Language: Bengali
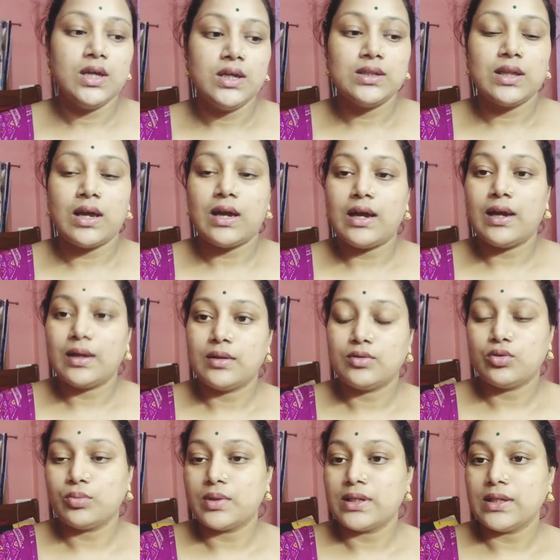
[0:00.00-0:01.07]
তা
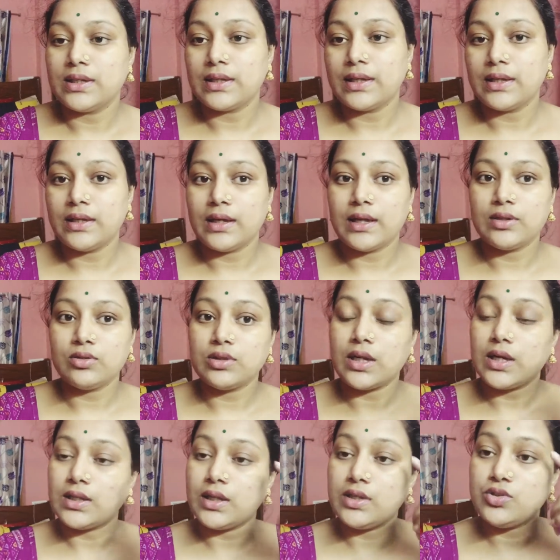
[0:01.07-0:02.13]
তোমাদেরকে এত
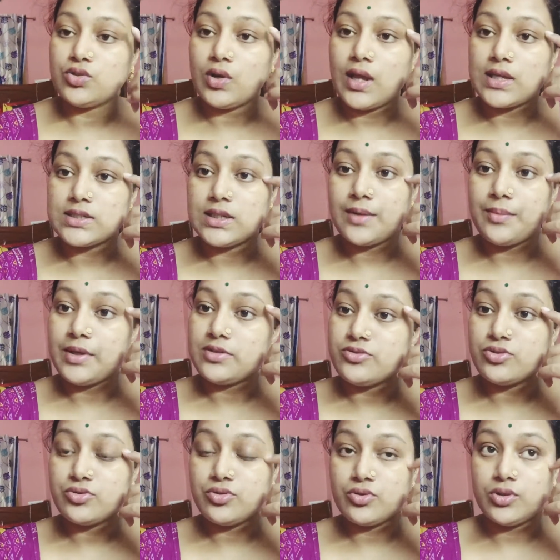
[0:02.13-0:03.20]
তাড়াতাড়ি চলে আসলাম এর
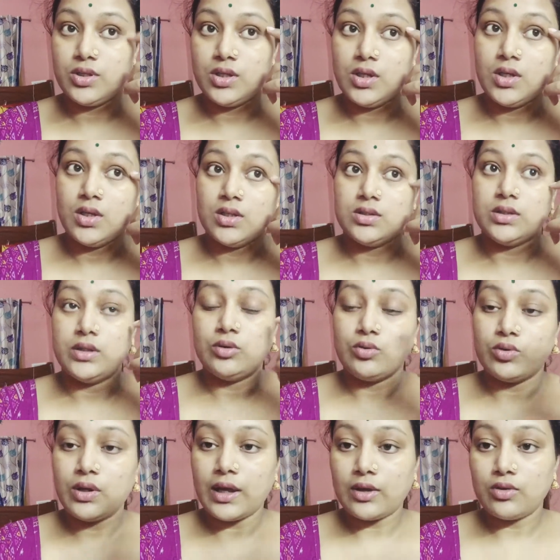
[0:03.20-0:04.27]
জন্যই যে
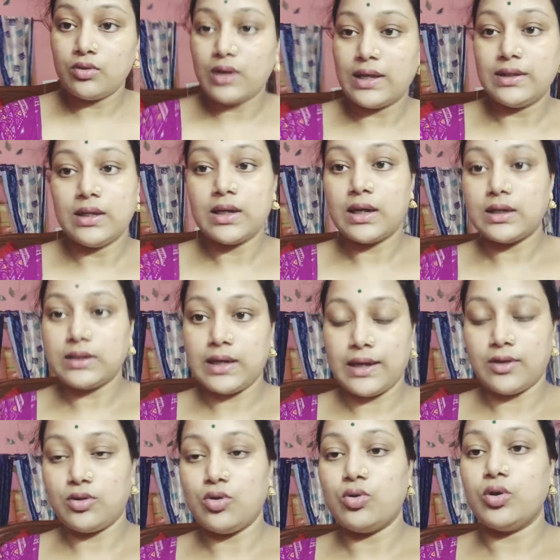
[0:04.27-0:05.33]
ওর এখনও আধার কার্ডটা
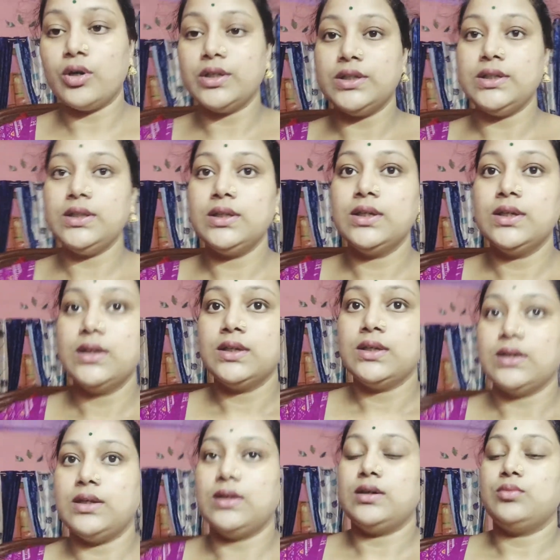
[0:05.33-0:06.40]
এখনও হয়নি
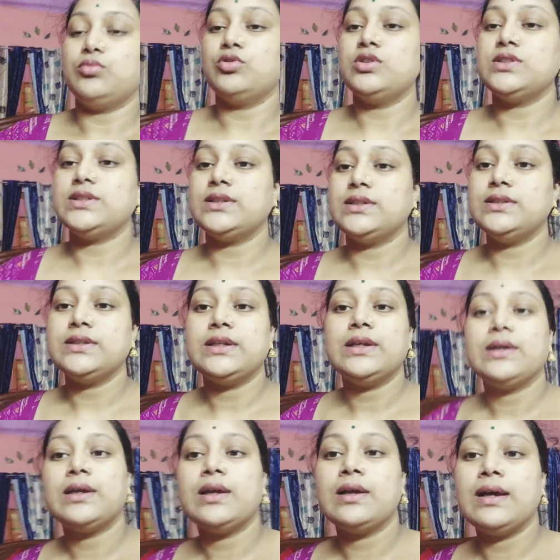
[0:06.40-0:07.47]
বলছে যে
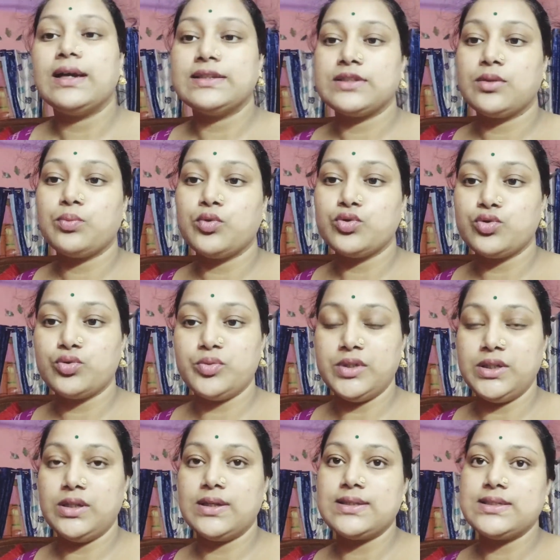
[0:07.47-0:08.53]
আজকে প্রচুর
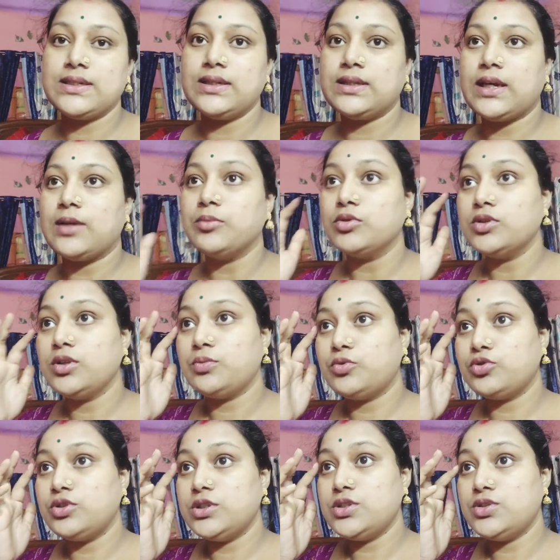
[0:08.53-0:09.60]
ভিড় আছে তার মধ্যে
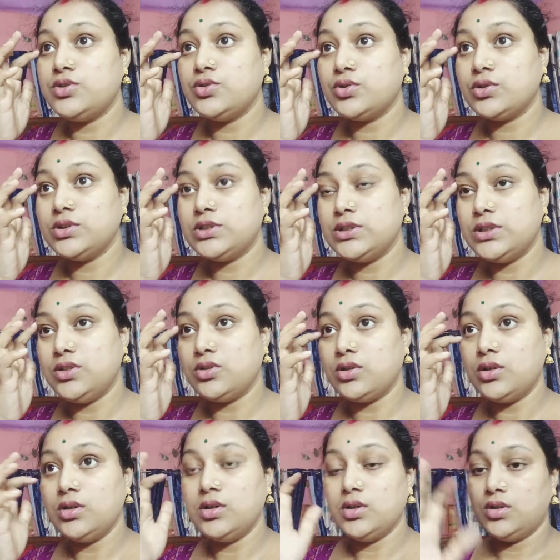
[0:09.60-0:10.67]
পঁচিশ জন ছিল
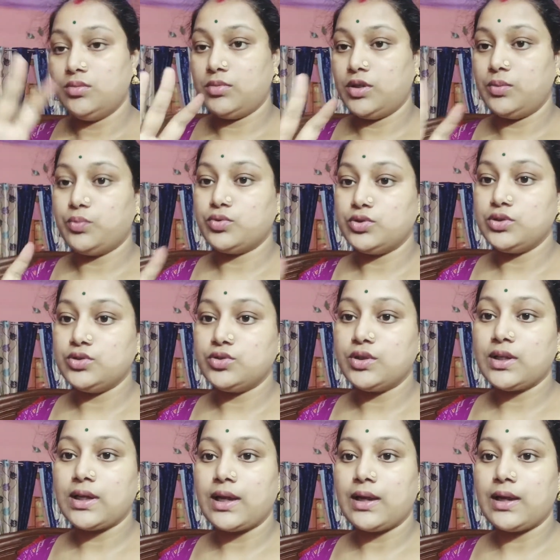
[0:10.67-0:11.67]
মানে পঁচিশ জনে